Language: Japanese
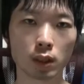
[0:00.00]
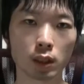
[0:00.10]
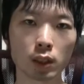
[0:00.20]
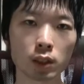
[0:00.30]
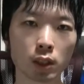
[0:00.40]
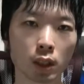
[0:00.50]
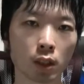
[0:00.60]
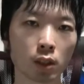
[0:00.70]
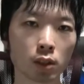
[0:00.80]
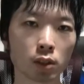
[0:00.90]
果たしてあ
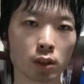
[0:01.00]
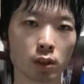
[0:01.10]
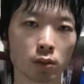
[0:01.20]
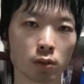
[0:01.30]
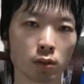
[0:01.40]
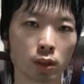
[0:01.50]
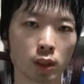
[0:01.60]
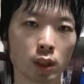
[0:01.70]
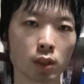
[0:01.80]
なた自身の期待